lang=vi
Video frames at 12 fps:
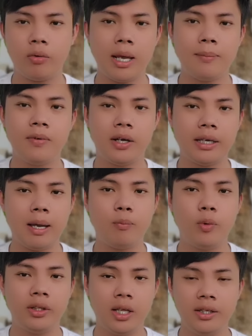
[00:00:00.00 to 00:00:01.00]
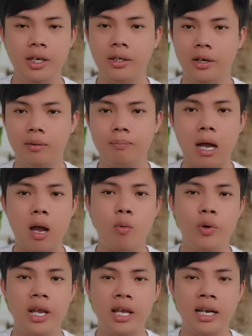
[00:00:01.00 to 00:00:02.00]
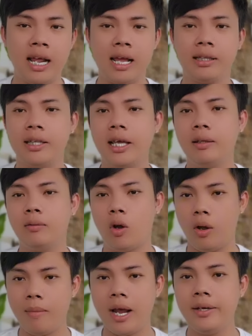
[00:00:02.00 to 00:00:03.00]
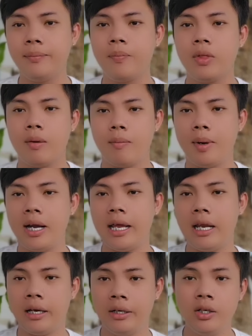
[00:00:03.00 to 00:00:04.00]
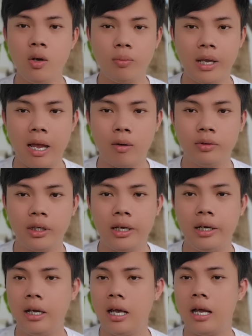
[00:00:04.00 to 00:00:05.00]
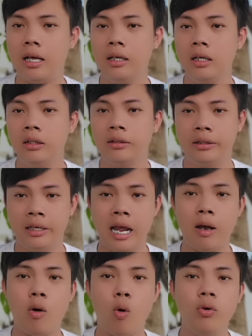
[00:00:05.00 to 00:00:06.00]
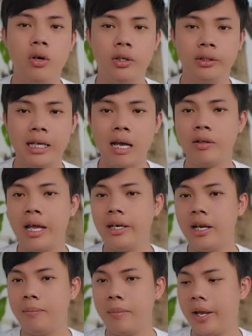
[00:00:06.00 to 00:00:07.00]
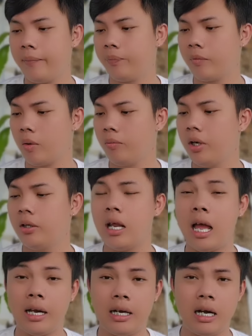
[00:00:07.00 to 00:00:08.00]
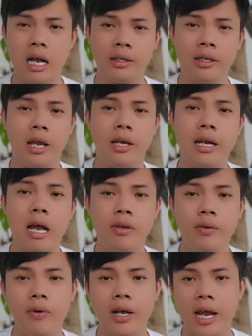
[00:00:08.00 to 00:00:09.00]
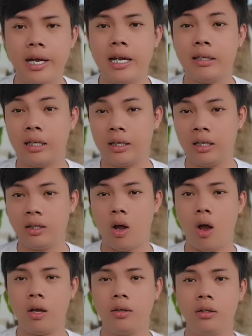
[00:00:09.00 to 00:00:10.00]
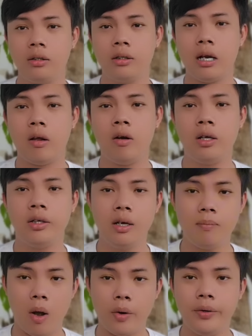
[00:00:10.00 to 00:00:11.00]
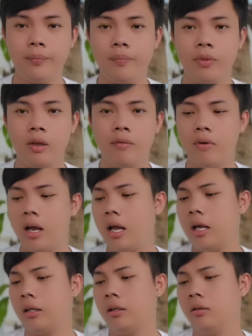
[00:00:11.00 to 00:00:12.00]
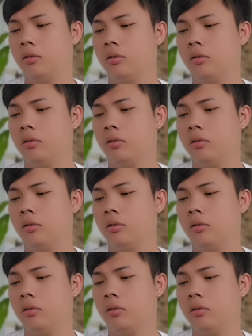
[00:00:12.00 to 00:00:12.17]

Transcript: 100% uy tín chất lượng, bao quý khách hàng test thoải mái. Bên đây là nước cốt nhào thì à, nhào ủ đường 6 tháng lên men cũng như là đặc trị đau nhức vai gáy, đau thần kinh tọa, đau lưng nhức mỏi và